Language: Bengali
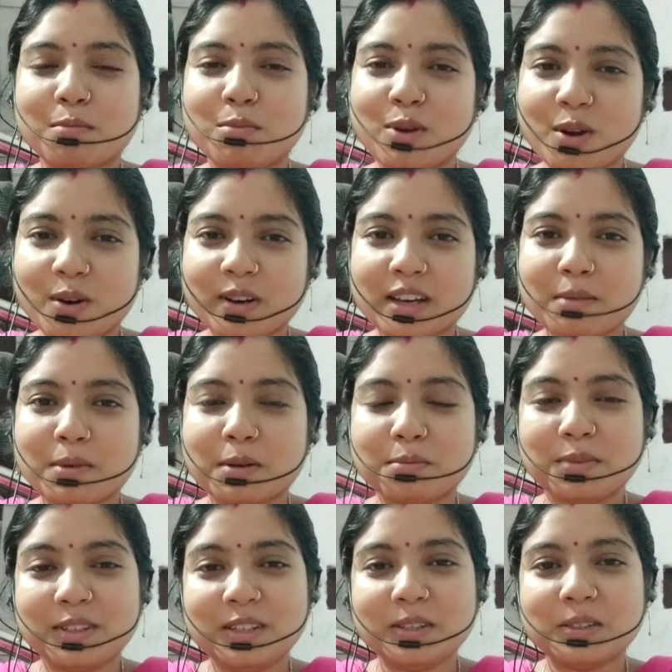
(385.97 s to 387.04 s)
ব্লগে বা
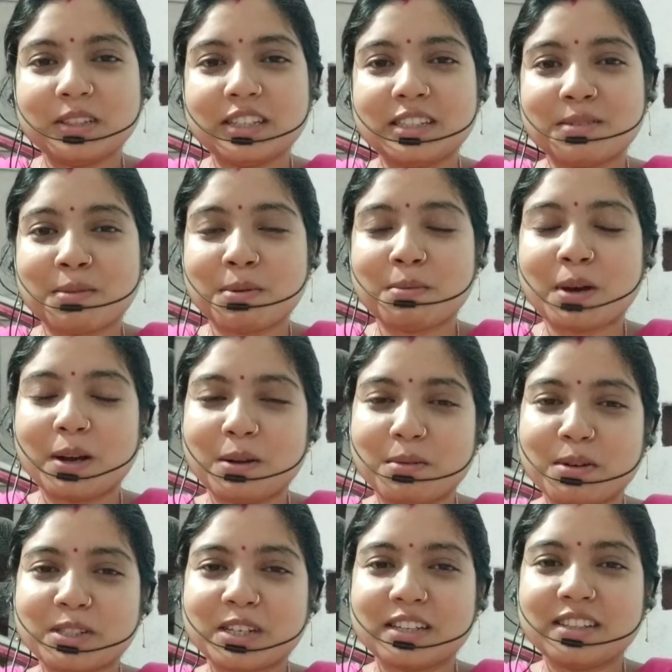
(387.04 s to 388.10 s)
ভিডিওতে যেভাবে
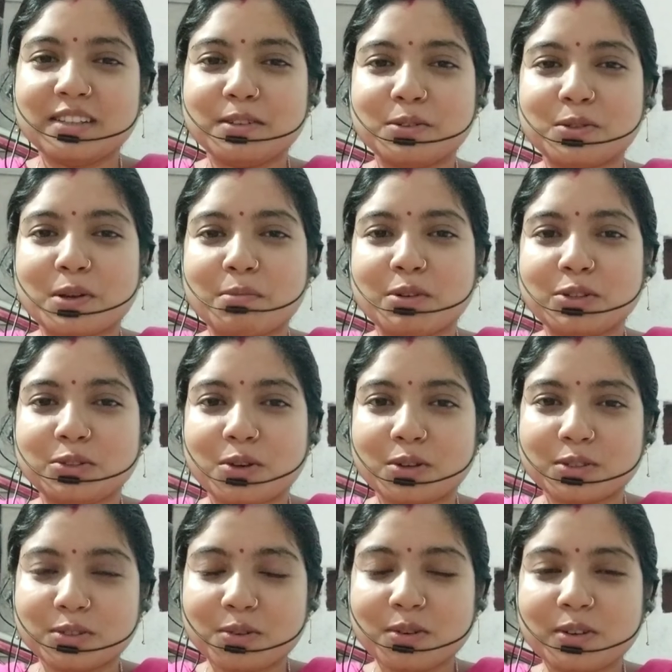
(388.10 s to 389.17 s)
ভালোবাসা দিয়েছো আমার
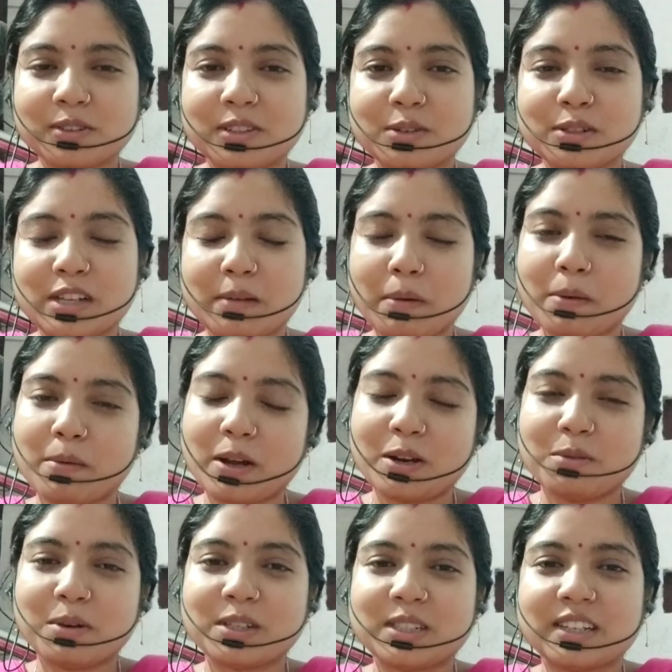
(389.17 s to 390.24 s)
শর্টসগুলোতেও সেইভাবে
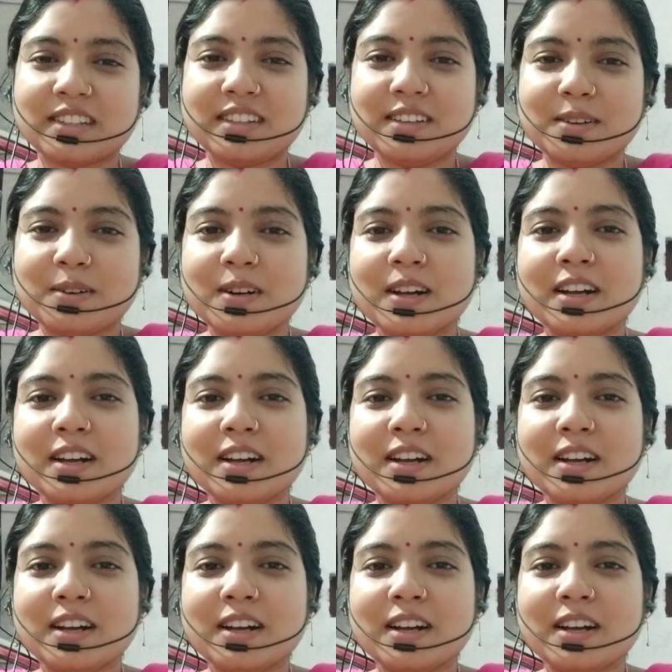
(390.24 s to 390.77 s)
ভালোবাসা দিও